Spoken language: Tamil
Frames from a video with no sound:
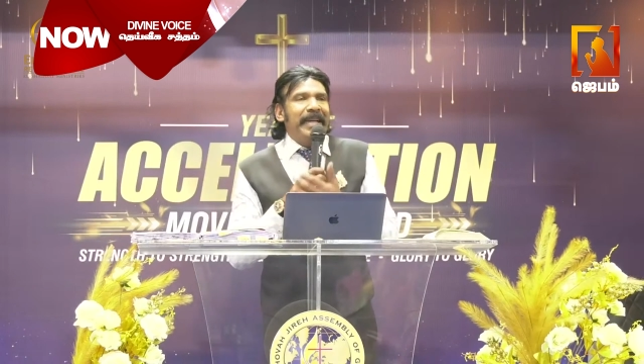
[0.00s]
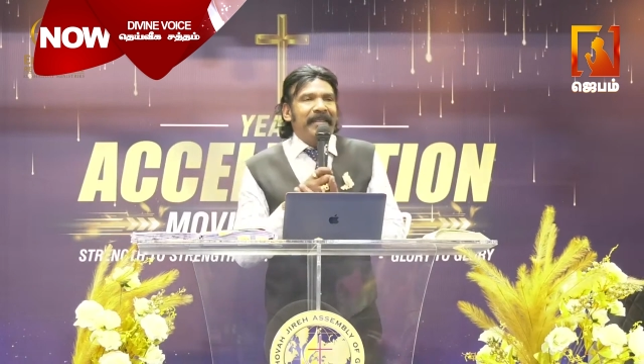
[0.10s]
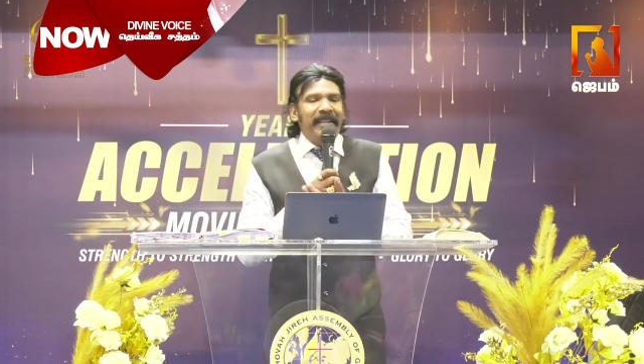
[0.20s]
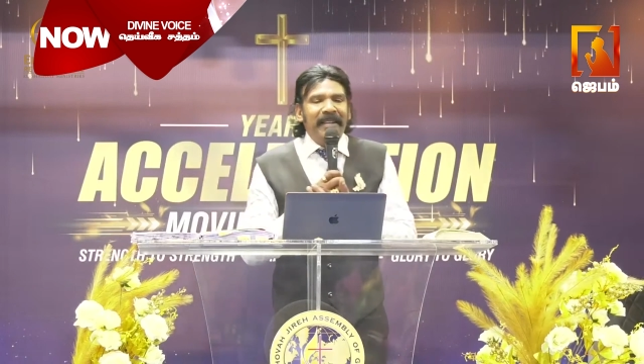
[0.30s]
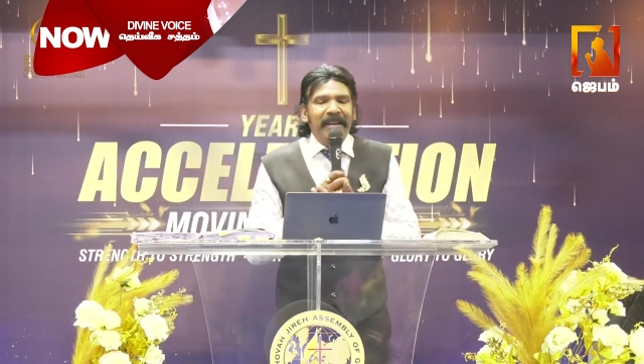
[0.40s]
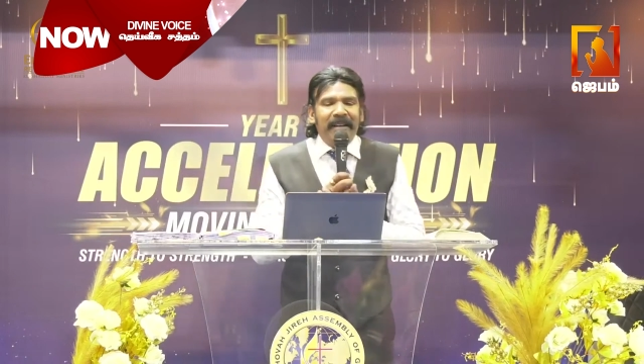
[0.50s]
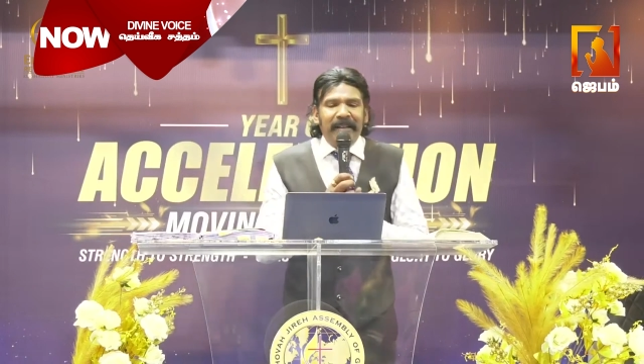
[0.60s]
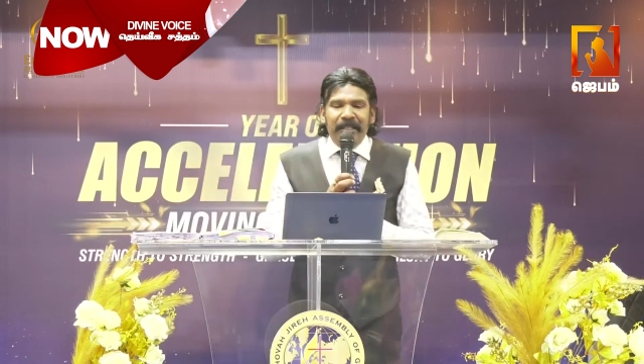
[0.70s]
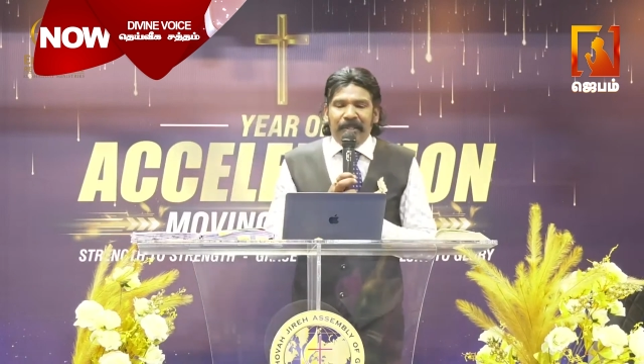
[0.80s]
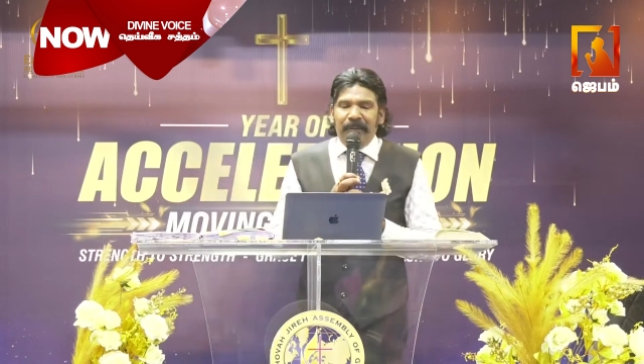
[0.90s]
கத்தர் யார்
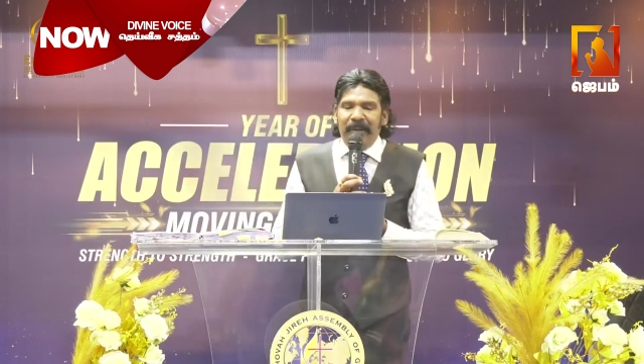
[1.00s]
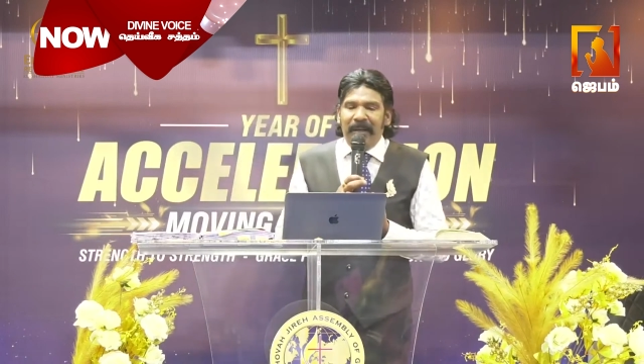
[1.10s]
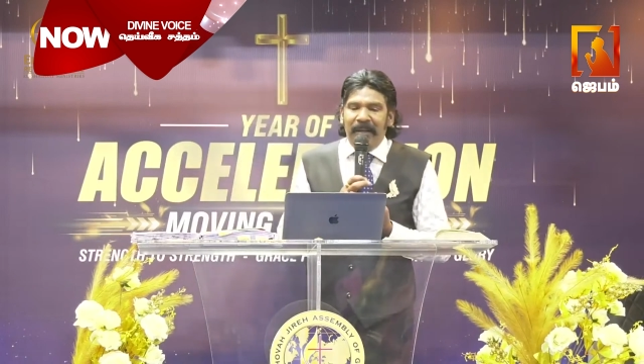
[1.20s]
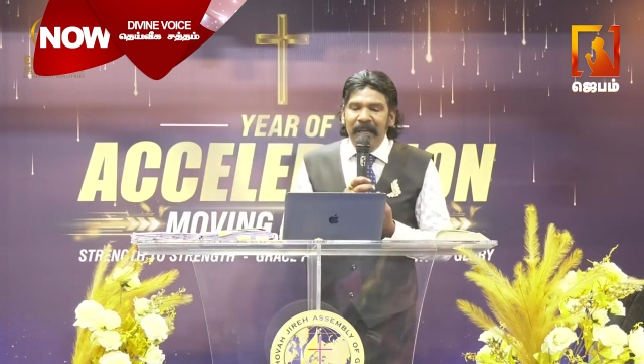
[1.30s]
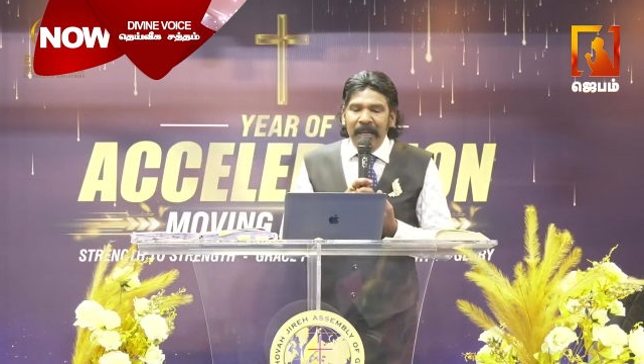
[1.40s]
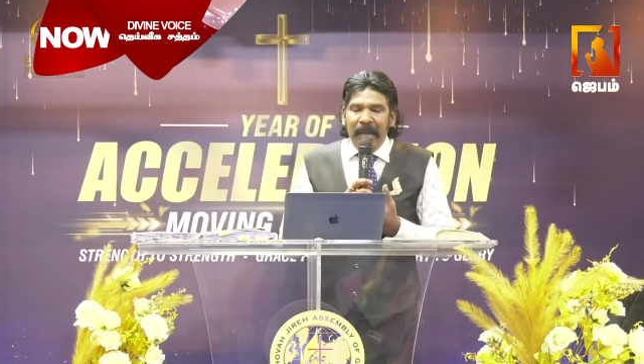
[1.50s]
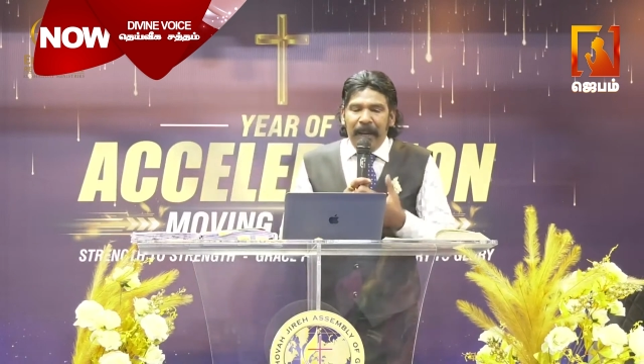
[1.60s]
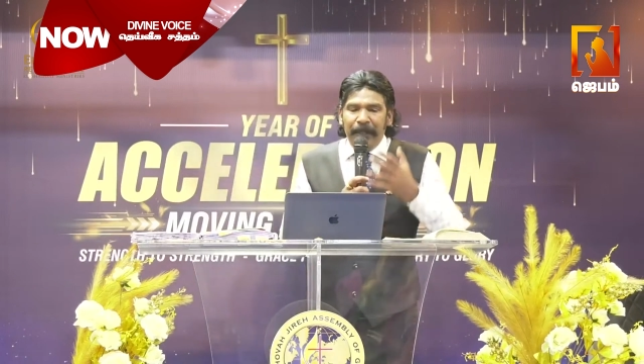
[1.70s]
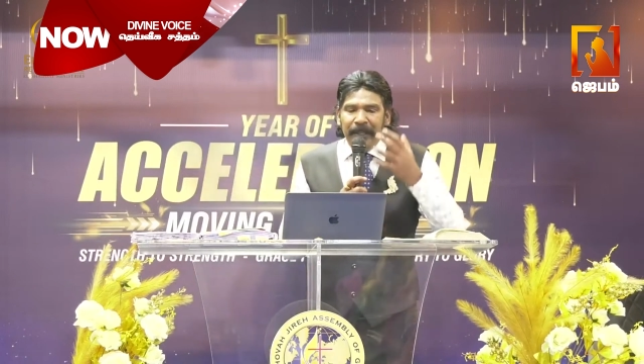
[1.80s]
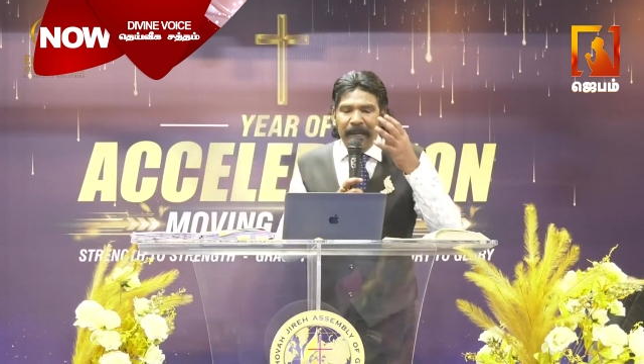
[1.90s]
என்று சொன்னால்
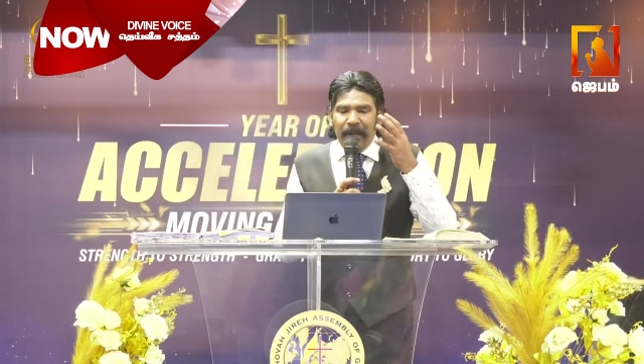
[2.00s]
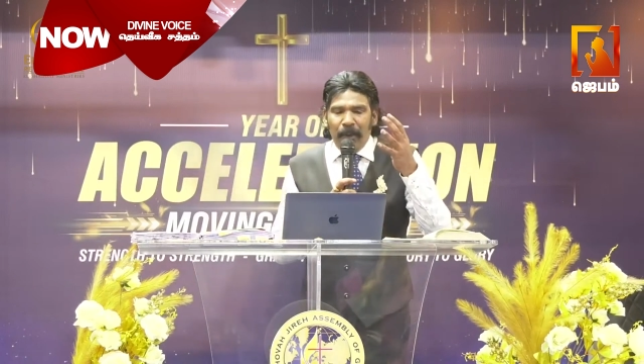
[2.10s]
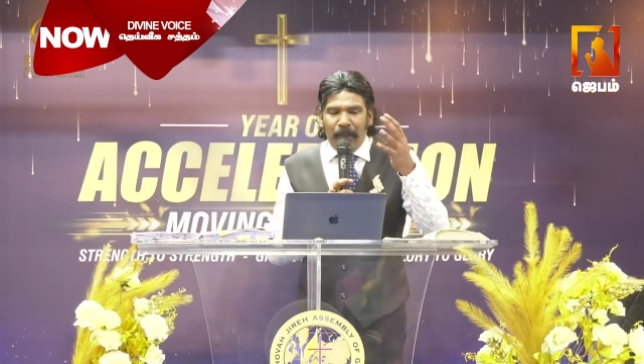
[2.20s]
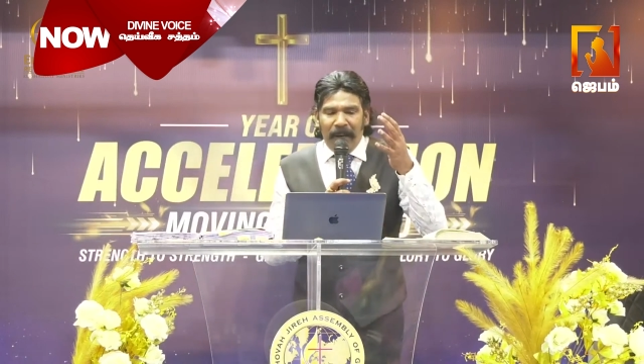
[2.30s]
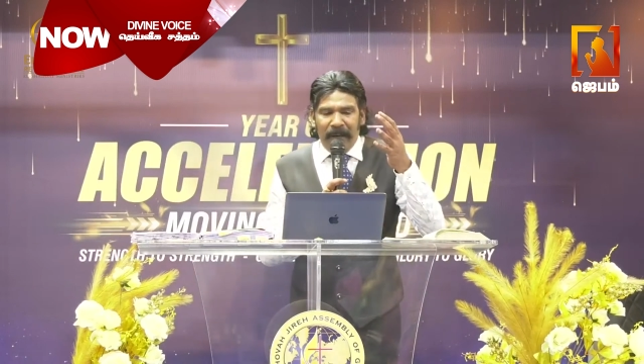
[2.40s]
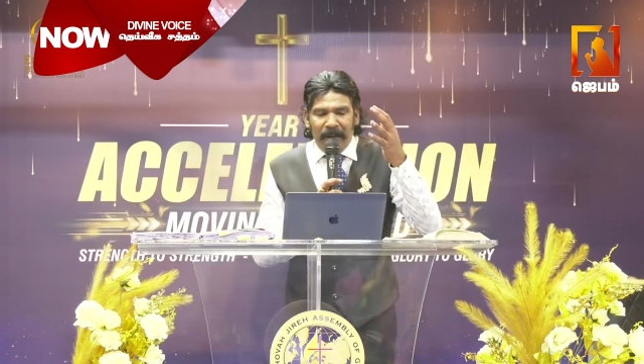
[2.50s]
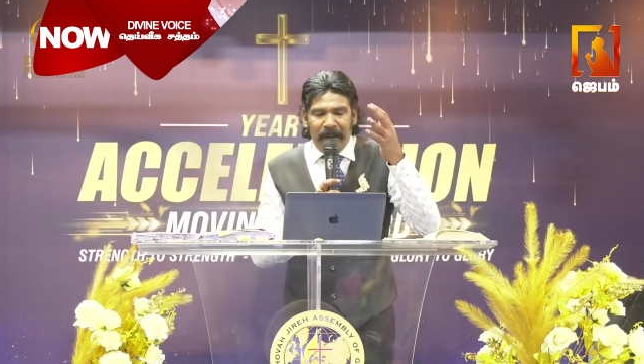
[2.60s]
அவர் எகோவா